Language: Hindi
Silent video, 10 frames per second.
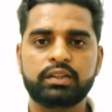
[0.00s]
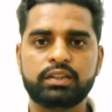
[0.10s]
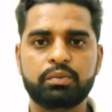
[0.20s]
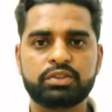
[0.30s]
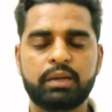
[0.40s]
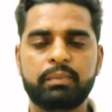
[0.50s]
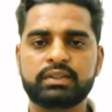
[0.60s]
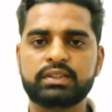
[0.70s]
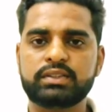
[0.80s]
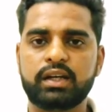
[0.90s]
जब उसके पास
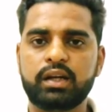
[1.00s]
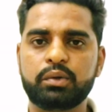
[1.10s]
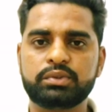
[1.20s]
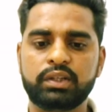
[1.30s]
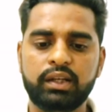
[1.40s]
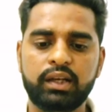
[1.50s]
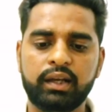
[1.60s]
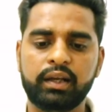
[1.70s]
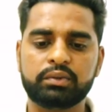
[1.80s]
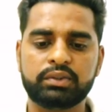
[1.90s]
से सारा कुछ ले लिया
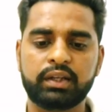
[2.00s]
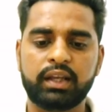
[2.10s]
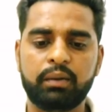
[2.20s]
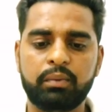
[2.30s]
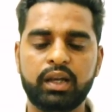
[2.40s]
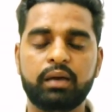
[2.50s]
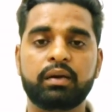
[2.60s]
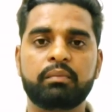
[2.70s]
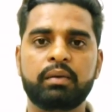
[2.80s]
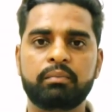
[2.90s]
गया उसने क्या बोला कि
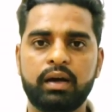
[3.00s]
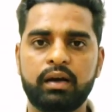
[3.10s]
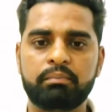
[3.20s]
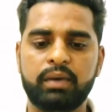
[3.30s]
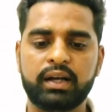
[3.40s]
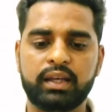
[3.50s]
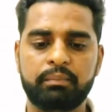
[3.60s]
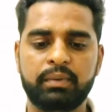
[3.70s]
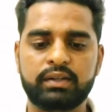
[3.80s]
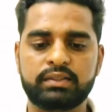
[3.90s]
मैं माँ के
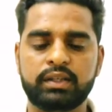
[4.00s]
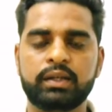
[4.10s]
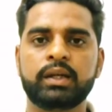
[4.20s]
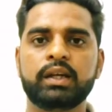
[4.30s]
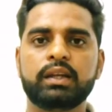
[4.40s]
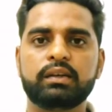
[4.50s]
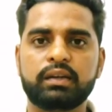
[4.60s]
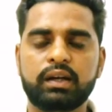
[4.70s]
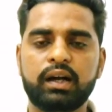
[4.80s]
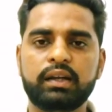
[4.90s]
पेट से
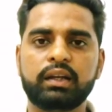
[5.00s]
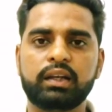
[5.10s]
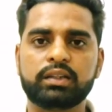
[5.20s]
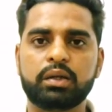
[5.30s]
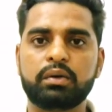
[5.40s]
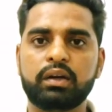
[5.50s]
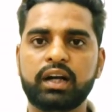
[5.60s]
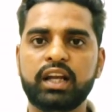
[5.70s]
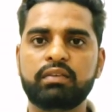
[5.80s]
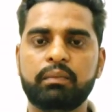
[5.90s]
नंगा निकला था और
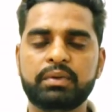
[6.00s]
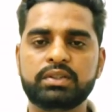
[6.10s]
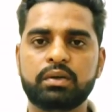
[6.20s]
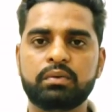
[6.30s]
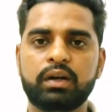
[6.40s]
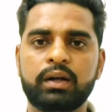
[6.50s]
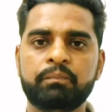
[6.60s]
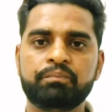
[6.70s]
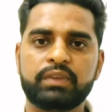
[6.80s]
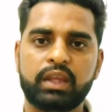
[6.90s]
नंगा ही वापस जाऊंगा
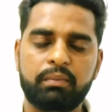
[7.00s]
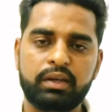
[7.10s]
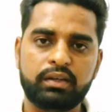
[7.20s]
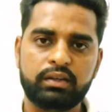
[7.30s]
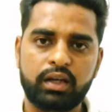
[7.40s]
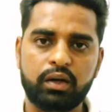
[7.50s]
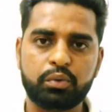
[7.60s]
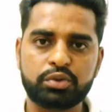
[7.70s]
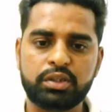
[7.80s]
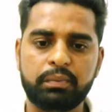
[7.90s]
कि मैं यहाँ
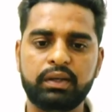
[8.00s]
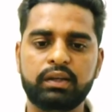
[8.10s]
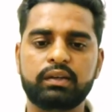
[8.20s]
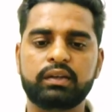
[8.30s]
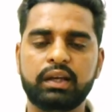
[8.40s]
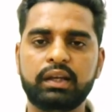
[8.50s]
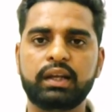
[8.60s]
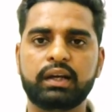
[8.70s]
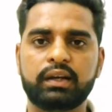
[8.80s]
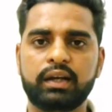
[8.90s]
कुछ भी नहीं
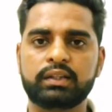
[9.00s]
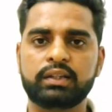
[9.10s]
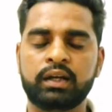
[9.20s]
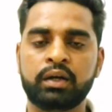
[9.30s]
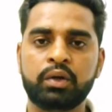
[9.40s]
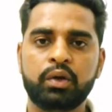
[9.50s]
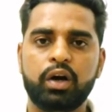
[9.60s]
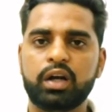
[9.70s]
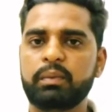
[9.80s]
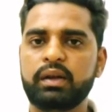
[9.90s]
लेकर आया था
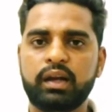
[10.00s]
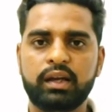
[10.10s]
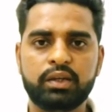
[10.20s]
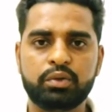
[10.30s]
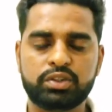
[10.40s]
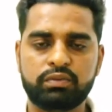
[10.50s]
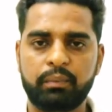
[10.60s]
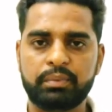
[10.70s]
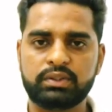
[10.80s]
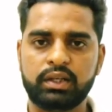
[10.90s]
और मैं ना ही कुछ
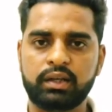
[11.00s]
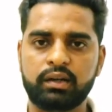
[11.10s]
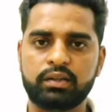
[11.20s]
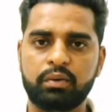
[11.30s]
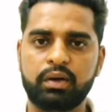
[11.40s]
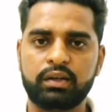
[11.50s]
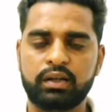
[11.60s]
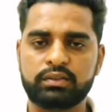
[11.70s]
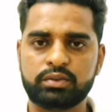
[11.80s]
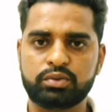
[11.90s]
वापस लेकर जाऊंगा
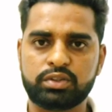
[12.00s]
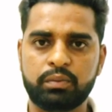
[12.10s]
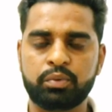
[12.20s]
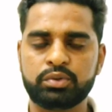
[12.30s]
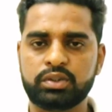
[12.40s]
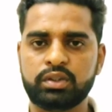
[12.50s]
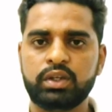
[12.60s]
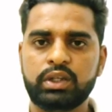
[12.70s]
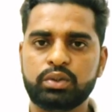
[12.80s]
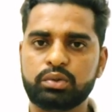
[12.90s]
यहाँ से तो सब कुछ
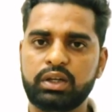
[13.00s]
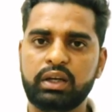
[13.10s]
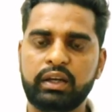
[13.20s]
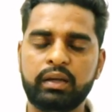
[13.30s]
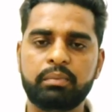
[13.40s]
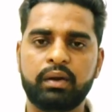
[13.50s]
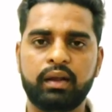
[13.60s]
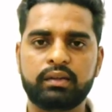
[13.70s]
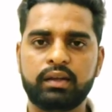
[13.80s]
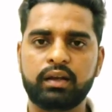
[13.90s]
जो था यहीं पर
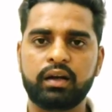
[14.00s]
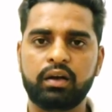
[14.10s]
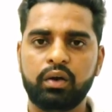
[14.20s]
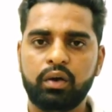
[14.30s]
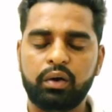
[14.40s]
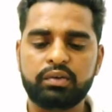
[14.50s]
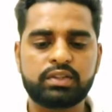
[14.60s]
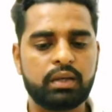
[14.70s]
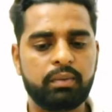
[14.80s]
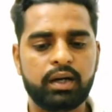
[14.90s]
रह जाएगा और
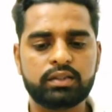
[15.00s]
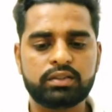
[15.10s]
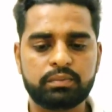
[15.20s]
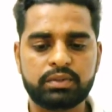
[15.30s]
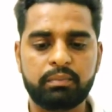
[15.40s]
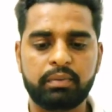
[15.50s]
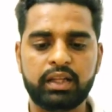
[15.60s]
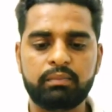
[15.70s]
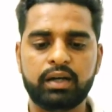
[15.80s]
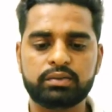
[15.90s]
उसके बाद सबसे
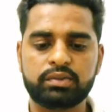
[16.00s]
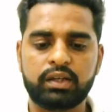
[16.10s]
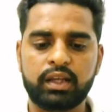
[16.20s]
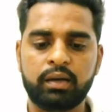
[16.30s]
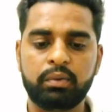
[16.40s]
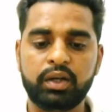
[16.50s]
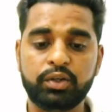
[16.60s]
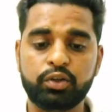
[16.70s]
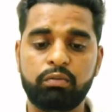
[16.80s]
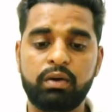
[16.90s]
बड़ी बात उसने क्या बोली
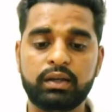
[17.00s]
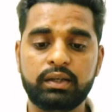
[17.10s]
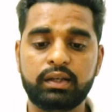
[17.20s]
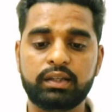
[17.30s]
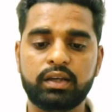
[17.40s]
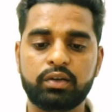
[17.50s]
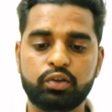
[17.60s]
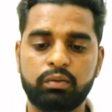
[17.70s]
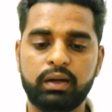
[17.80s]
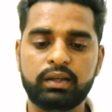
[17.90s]
योवा ही ने दिया और
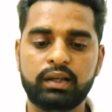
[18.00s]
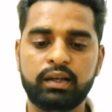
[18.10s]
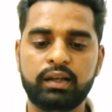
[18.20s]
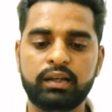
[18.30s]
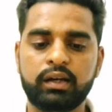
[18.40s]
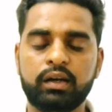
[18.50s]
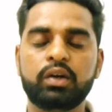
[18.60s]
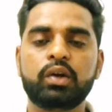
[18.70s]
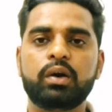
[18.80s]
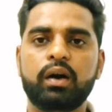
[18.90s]
योवा ही ने ले लिया
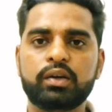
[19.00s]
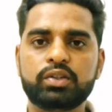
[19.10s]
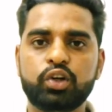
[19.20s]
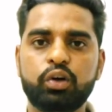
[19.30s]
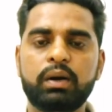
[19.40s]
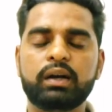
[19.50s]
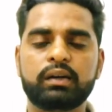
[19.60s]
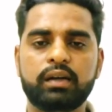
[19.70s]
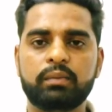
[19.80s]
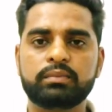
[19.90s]
और यहोवा का
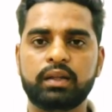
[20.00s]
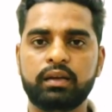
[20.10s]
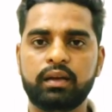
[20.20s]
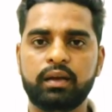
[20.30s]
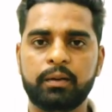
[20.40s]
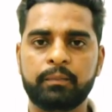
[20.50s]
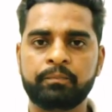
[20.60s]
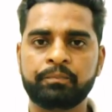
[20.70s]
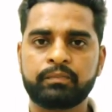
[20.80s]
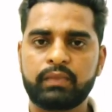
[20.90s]
नाम धन्य है
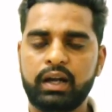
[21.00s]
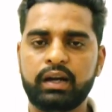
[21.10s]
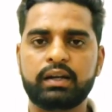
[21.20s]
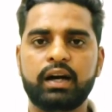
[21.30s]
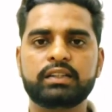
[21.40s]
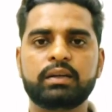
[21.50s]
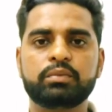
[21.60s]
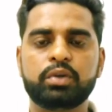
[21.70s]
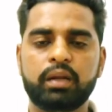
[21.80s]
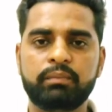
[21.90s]
अगर आज हम
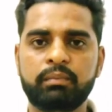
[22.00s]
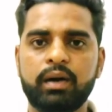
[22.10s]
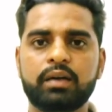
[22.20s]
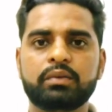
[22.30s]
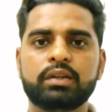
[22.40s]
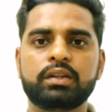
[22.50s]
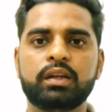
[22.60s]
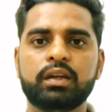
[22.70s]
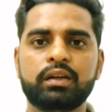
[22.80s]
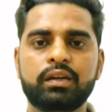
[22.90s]
थोड़ा बीमार हो जाते
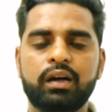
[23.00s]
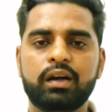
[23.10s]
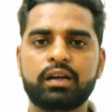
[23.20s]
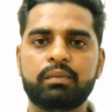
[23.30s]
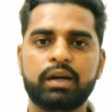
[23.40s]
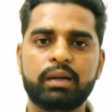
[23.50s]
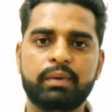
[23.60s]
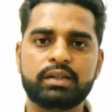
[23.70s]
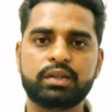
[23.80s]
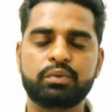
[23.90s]
हैं अगर हमारे
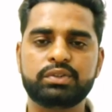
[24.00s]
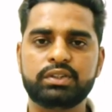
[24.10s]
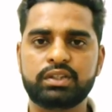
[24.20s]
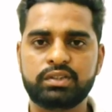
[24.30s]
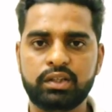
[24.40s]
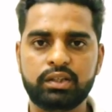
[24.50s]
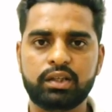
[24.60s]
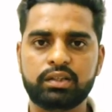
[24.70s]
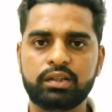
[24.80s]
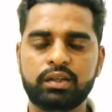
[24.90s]
पास से कुछ चीज़ें छीनी
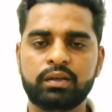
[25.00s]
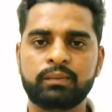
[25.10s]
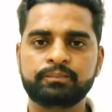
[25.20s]
जाती हैं